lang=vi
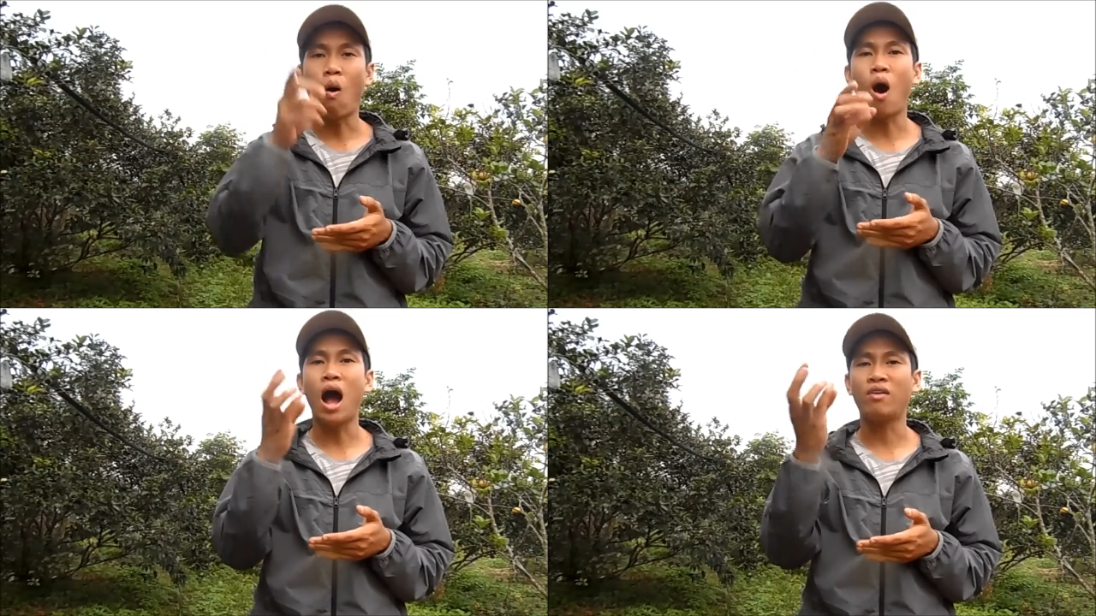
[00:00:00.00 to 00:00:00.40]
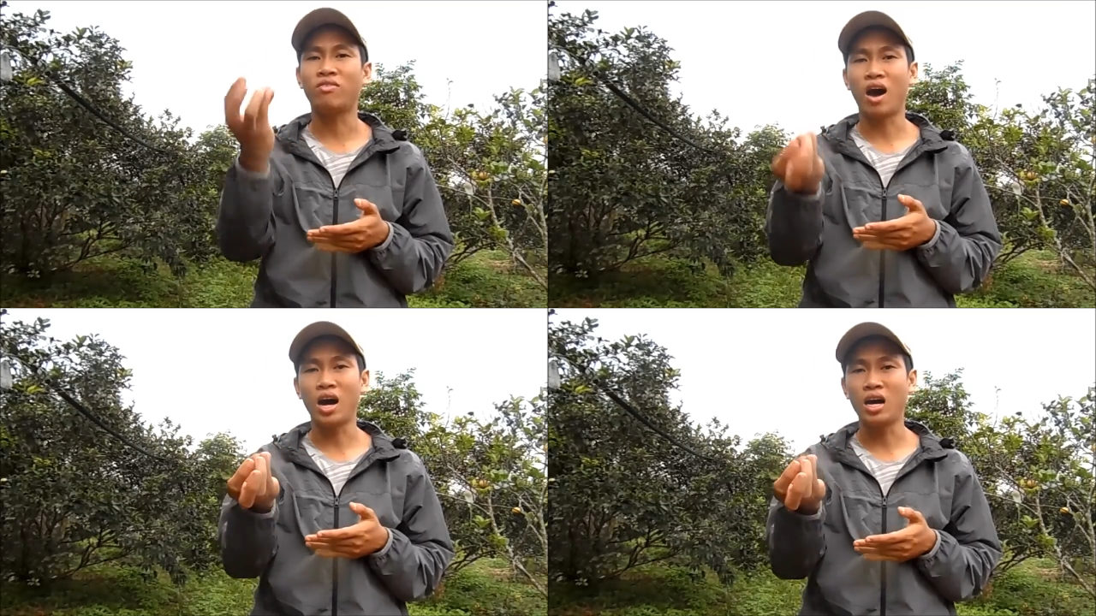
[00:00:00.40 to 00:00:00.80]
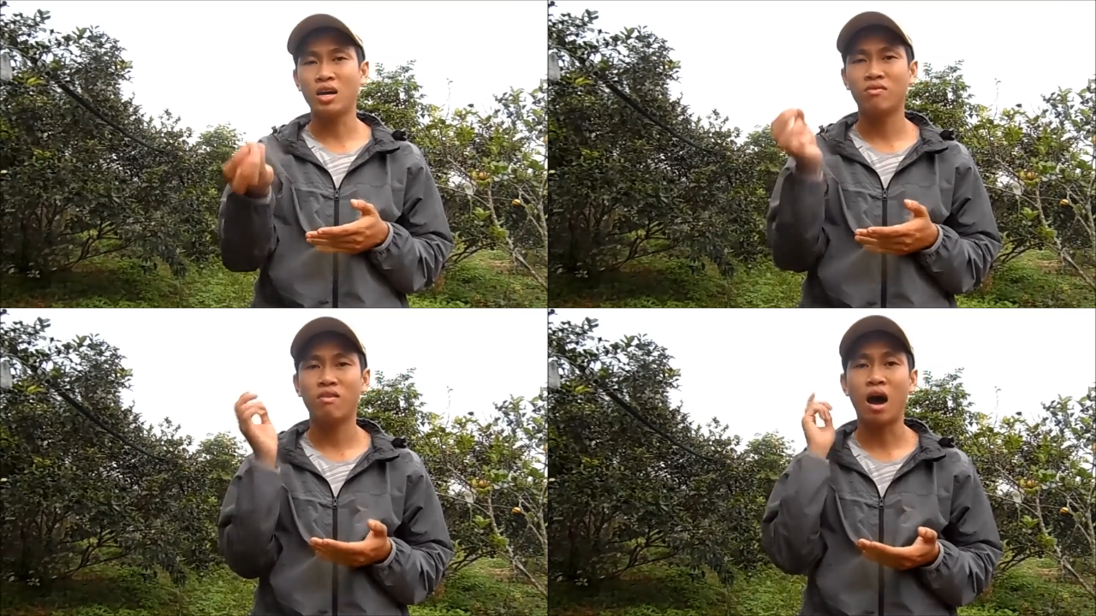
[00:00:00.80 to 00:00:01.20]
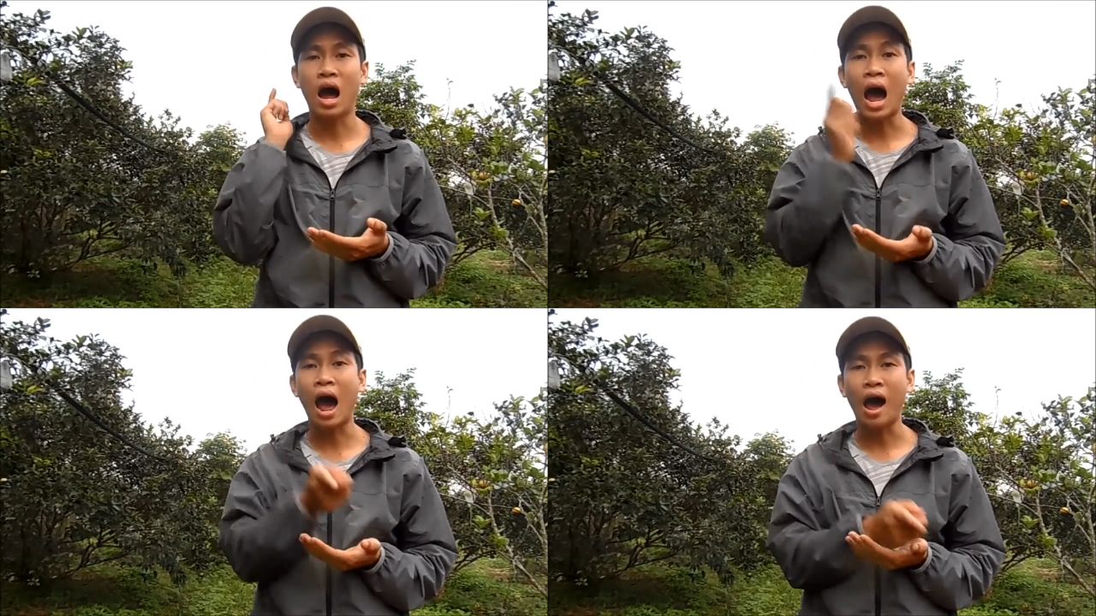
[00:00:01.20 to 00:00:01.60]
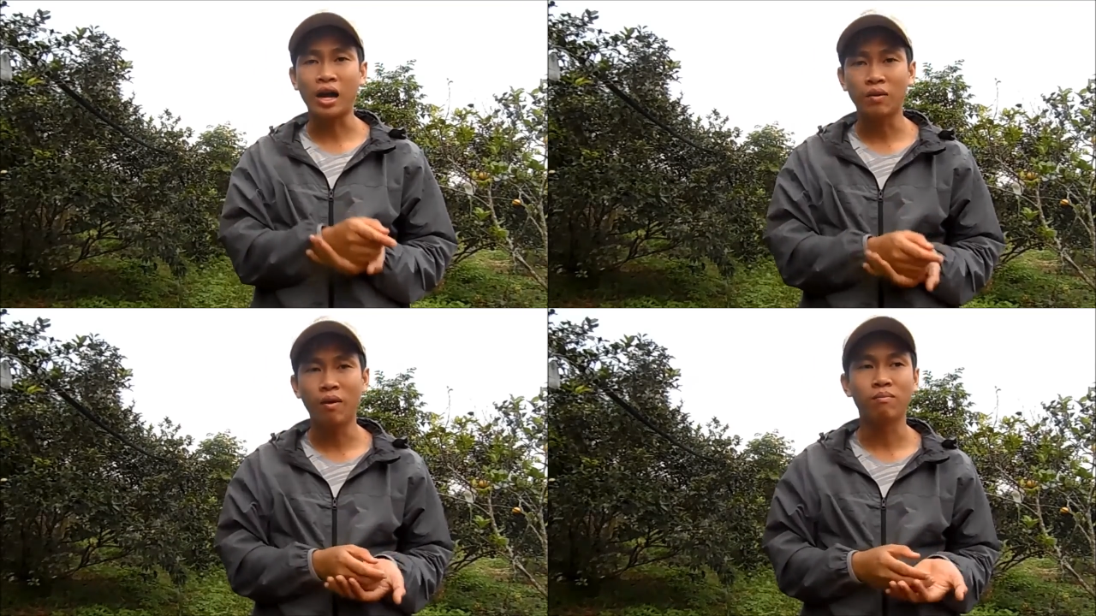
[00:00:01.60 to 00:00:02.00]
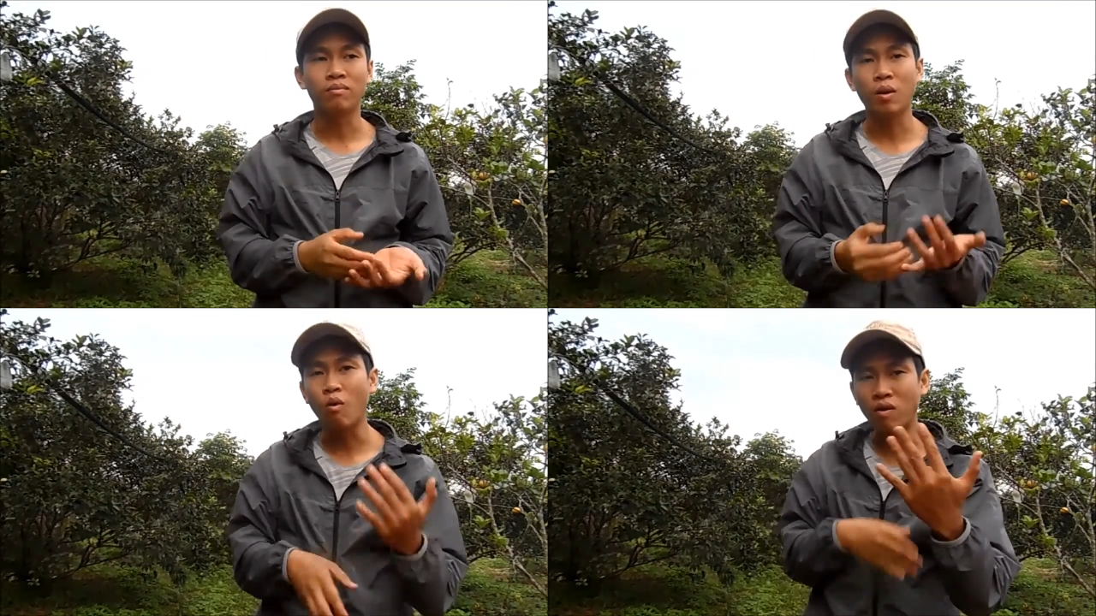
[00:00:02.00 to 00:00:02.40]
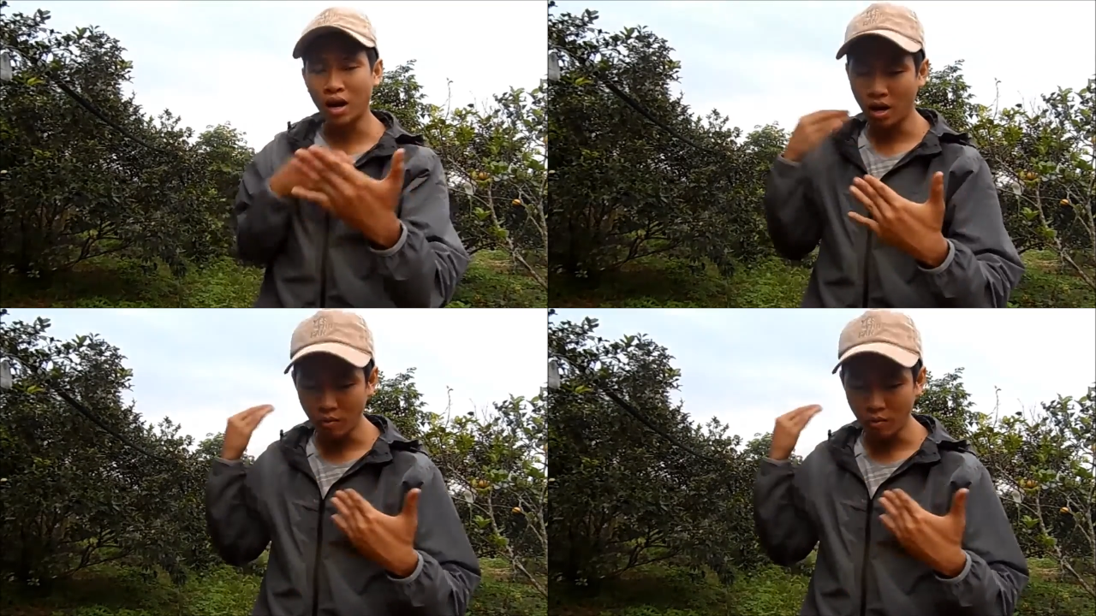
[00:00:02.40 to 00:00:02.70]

Hoa, phấn và hạt, đúng không? Là bộ